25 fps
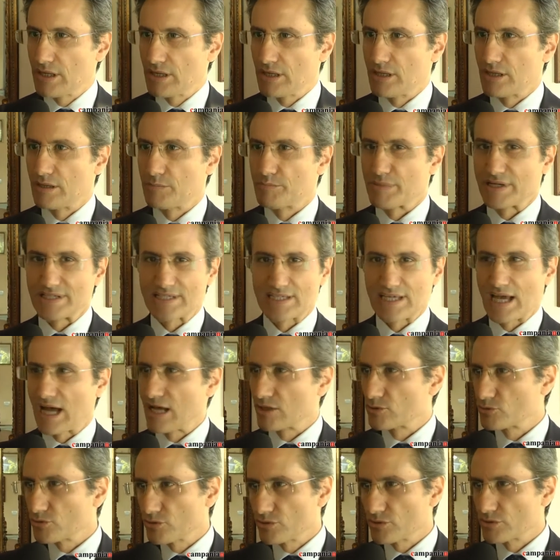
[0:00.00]
il
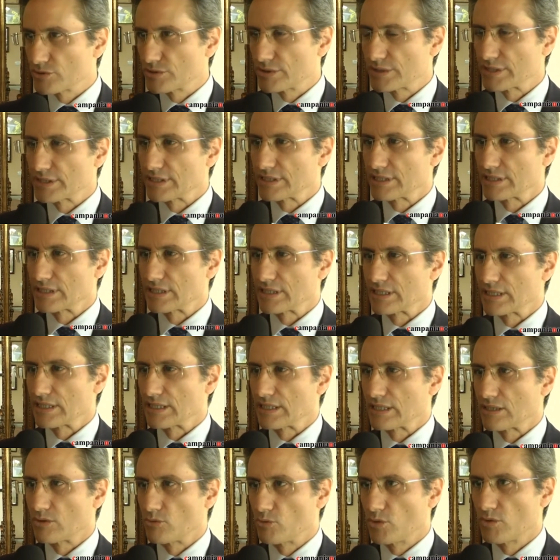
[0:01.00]
passato
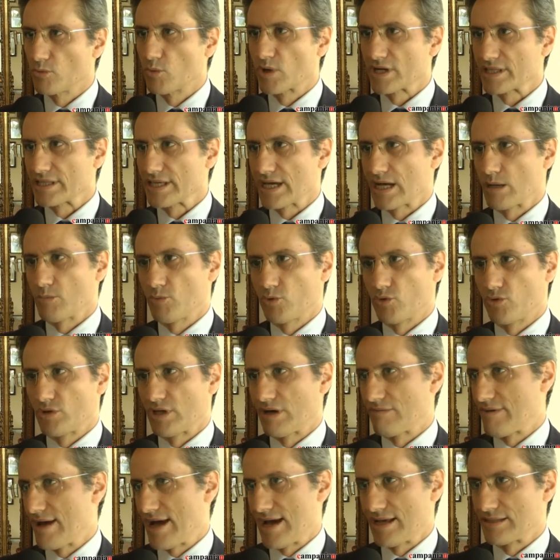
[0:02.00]
e noi guardiamo in
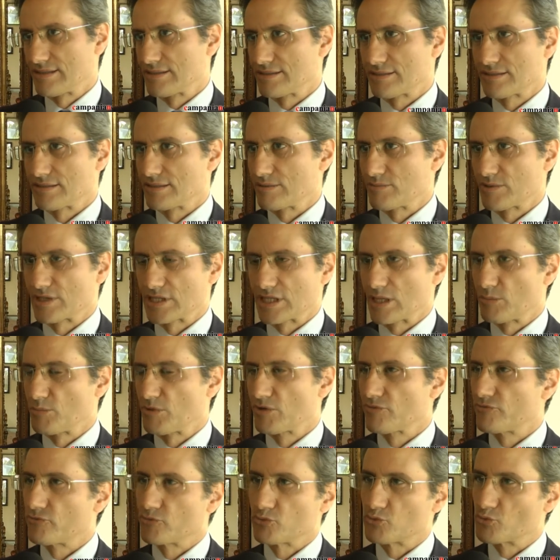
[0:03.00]
avanti, guardiamo
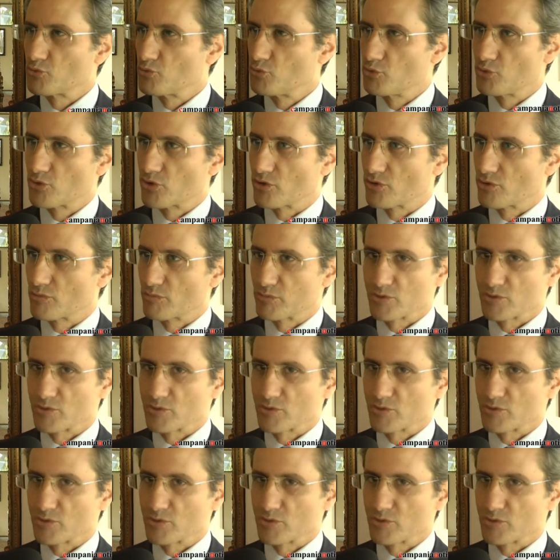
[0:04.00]
al futuro, non